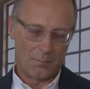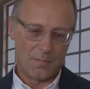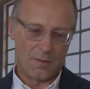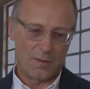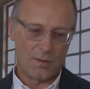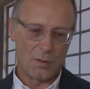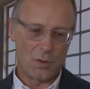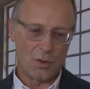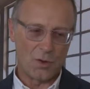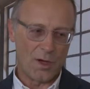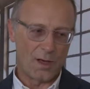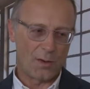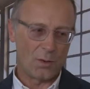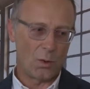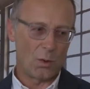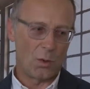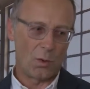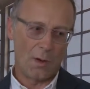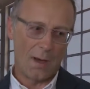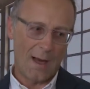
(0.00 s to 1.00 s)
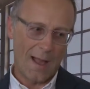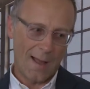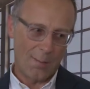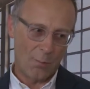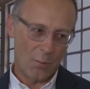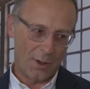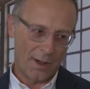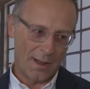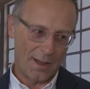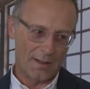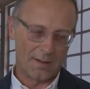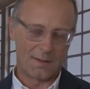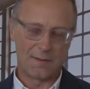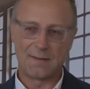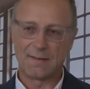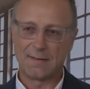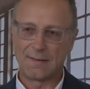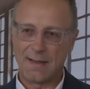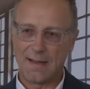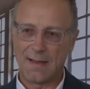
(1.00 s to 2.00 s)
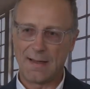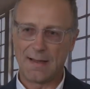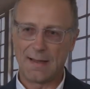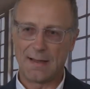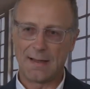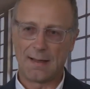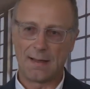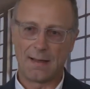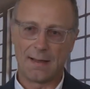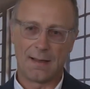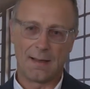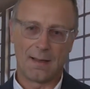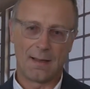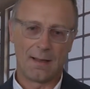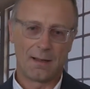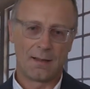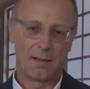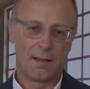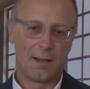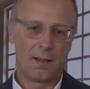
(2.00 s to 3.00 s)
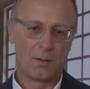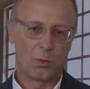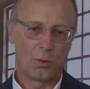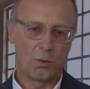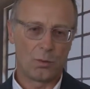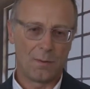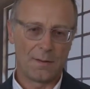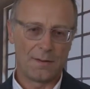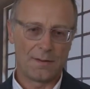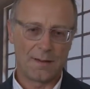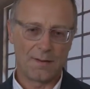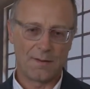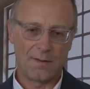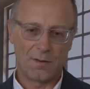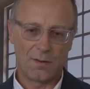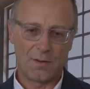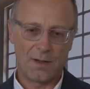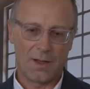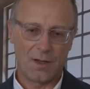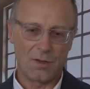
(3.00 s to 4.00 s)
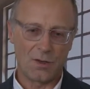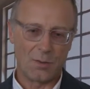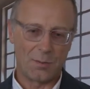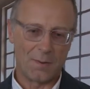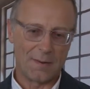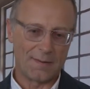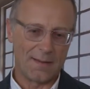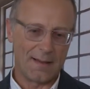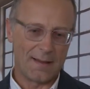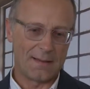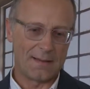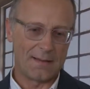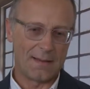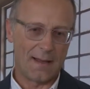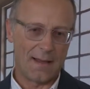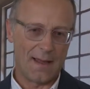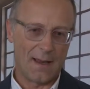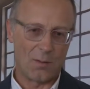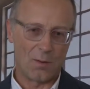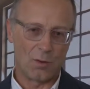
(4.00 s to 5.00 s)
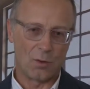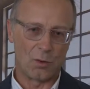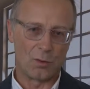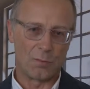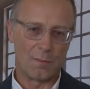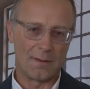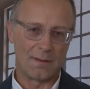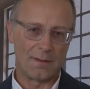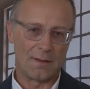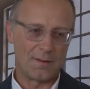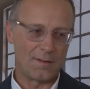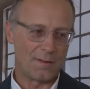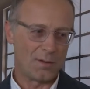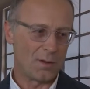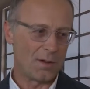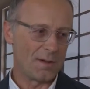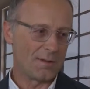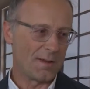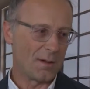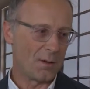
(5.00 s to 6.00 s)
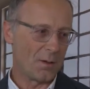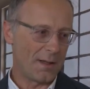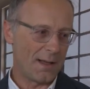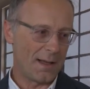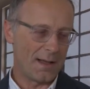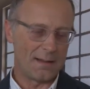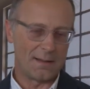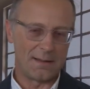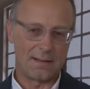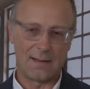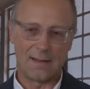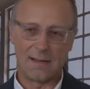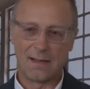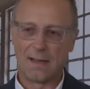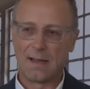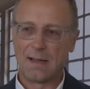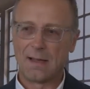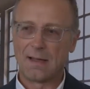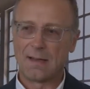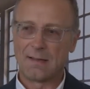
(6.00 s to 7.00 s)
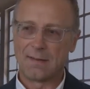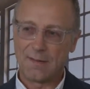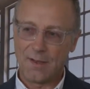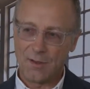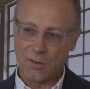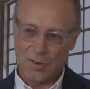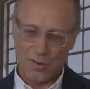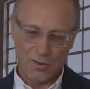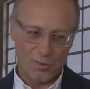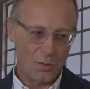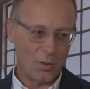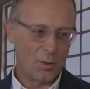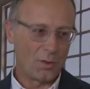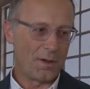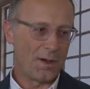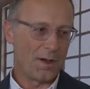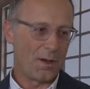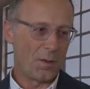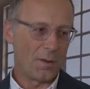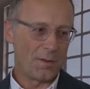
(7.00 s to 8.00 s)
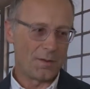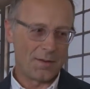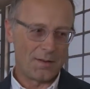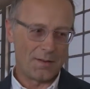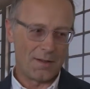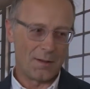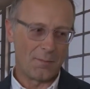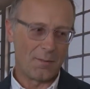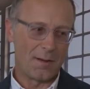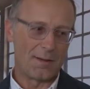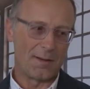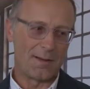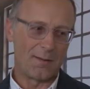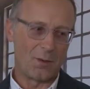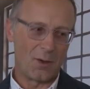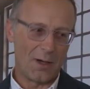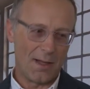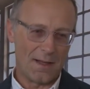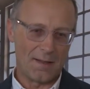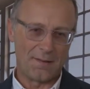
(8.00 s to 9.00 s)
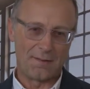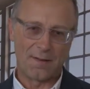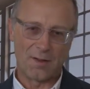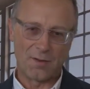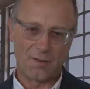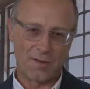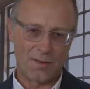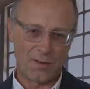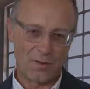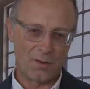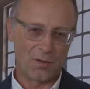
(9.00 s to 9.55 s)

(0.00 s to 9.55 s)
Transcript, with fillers: soggetto collabora, se eh, la documentazione che ci presenta è una documentazione esauriente, se ci sono i requisiti di meritevolezza, se ci